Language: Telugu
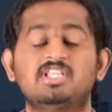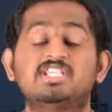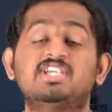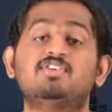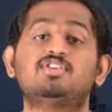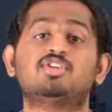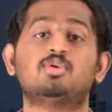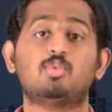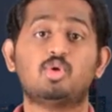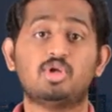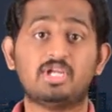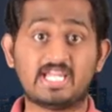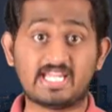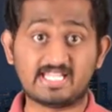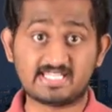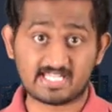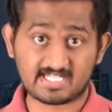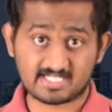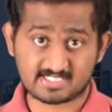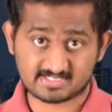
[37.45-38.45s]
జీవితంలో
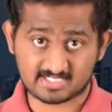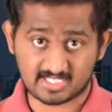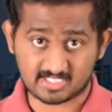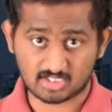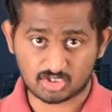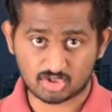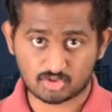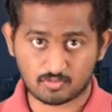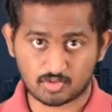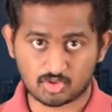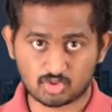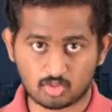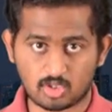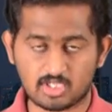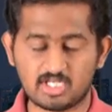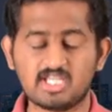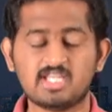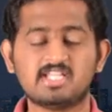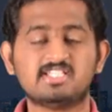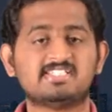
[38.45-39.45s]
ఏదైనా సాధించవచ్చు
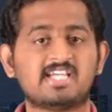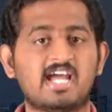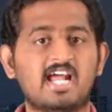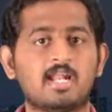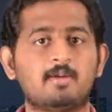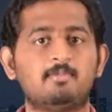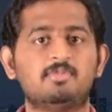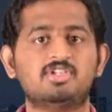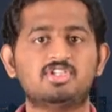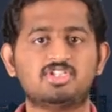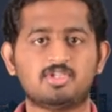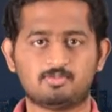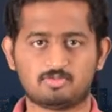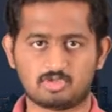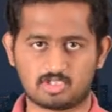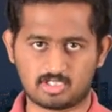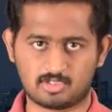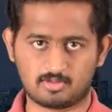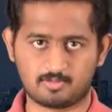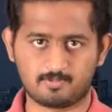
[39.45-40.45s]
అని చాలామంది
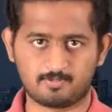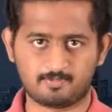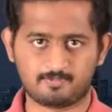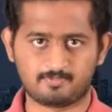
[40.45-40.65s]
చెప్తున్నారు